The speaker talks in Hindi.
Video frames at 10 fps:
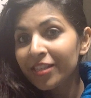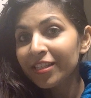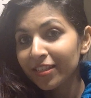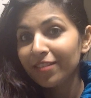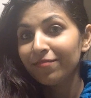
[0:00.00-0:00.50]

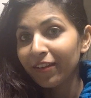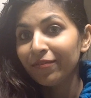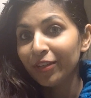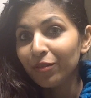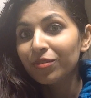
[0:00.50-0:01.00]

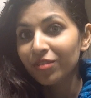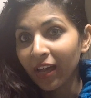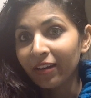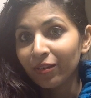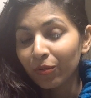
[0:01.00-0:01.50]
365 वीडियोस
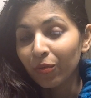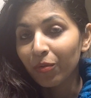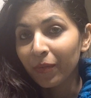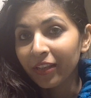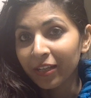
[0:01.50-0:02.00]
चैनल को
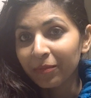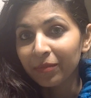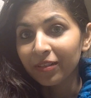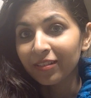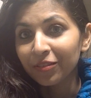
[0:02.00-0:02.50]

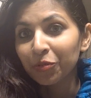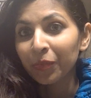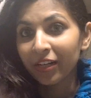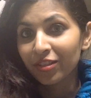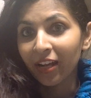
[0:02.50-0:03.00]
मतलब uh, जो
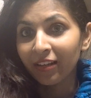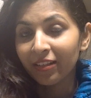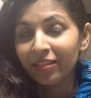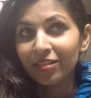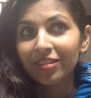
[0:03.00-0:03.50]
मेरा
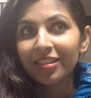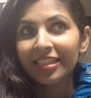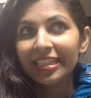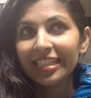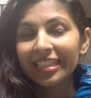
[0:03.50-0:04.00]
चैनल
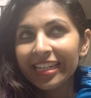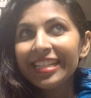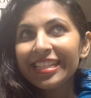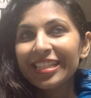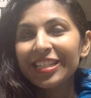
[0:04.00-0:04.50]

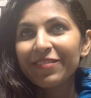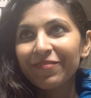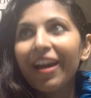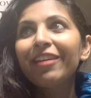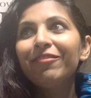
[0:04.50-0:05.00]

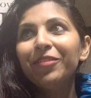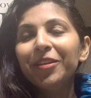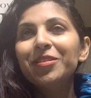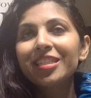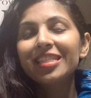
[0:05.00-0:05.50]
365
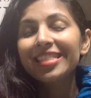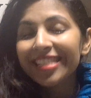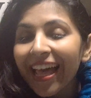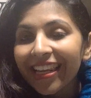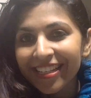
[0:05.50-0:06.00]
वीडियोस
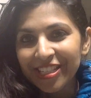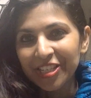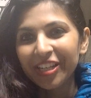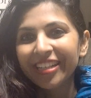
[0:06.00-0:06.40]
चैलेंज